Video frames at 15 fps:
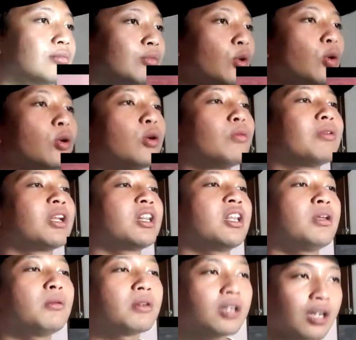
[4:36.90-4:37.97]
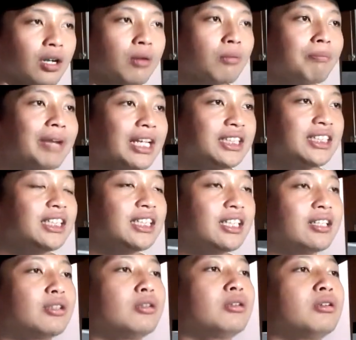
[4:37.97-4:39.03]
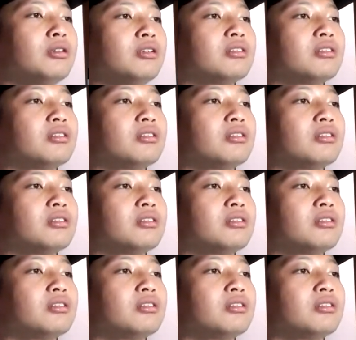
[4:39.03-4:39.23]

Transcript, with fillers: Oh, berarti ke magicnya itu